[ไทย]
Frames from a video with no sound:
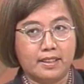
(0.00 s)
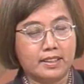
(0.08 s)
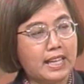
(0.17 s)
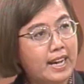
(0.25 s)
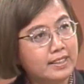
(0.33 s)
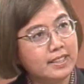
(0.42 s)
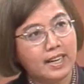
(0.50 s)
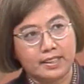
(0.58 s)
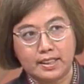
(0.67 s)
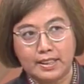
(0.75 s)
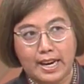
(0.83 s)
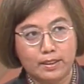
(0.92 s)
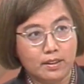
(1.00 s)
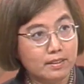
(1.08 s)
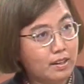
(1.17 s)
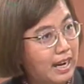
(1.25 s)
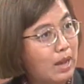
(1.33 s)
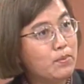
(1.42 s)
ตายนี่อาจจะตายด้วย
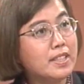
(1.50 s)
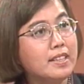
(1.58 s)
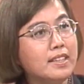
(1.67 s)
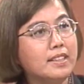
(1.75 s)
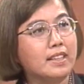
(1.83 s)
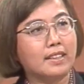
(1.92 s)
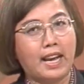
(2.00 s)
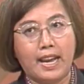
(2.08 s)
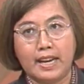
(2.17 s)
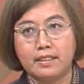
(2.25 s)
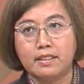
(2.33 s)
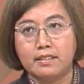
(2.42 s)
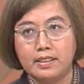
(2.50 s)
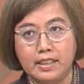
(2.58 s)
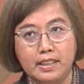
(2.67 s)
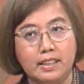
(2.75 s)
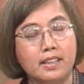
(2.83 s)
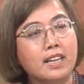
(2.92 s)
หลายวิธีจะแท้งก็
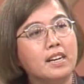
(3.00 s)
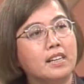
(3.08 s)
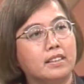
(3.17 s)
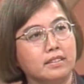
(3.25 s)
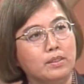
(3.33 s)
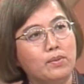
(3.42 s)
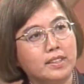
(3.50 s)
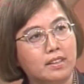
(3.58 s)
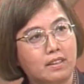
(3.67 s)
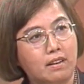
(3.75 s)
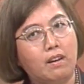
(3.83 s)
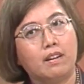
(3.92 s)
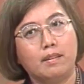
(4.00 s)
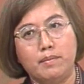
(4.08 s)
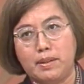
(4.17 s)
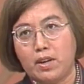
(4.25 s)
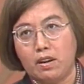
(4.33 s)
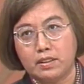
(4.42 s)
ดีหรือว่าจะคลอดแล้วบี
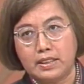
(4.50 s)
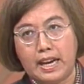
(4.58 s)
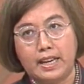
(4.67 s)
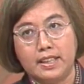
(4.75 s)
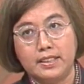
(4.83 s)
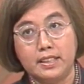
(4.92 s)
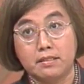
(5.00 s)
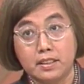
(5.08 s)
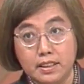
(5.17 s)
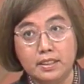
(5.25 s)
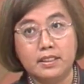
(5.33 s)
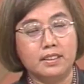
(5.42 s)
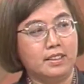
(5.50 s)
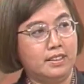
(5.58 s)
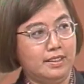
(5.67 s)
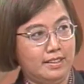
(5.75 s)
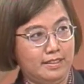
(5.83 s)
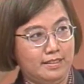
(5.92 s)
บคอตายก็ดีหรือ
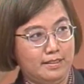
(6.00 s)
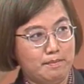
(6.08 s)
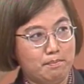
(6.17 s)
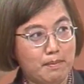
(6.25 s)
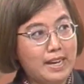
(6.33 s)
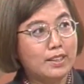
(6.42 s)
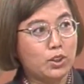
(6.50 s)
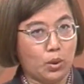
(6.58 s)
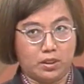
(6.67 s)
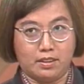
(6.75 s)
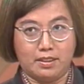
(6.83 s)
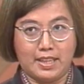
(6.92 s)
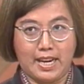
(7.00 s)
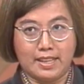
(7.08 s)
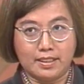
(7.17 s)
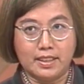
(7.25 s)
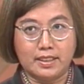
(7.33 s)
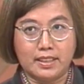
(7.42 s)
ไม่จดการ
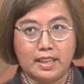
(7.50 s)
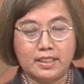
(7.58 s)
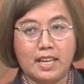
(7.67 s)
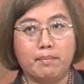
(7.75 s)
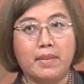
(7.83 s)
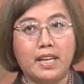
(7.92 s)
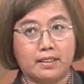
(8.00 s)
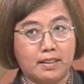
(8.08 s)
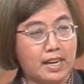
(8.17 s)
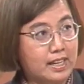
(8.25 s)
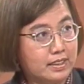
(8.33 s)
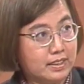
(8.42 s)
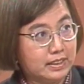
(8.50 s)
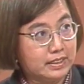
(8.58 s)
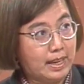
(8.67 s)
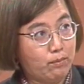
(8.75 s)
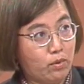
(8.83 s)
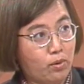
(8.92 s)
เกิดนั้นทำให้อัตราการเกิด
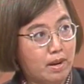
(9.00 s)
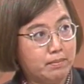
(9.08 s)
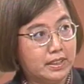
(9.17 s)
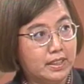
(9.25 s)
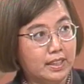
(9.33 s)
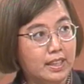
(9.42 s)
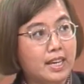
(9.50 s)
ต่ำกว่าความเป็นจริง